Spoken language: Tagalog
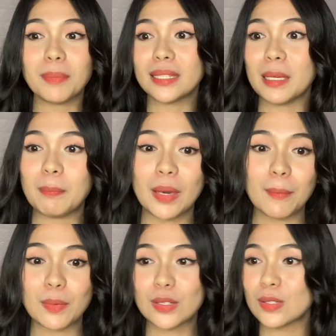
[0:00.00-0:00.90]
Pati
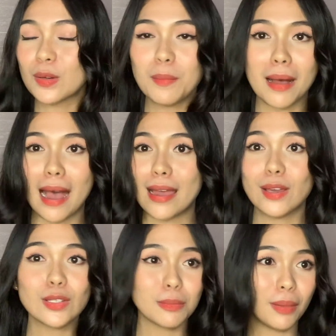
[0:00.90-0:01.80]
boundaries ko,
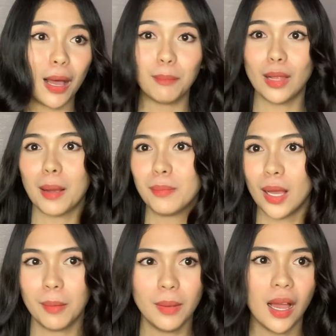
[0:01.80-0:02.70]
maayos, blah, blah,
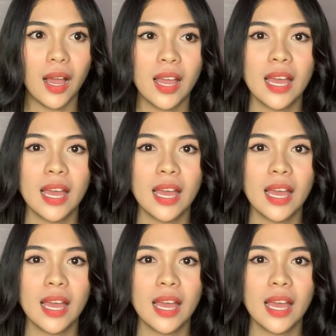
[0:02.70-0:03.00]
blah, blah.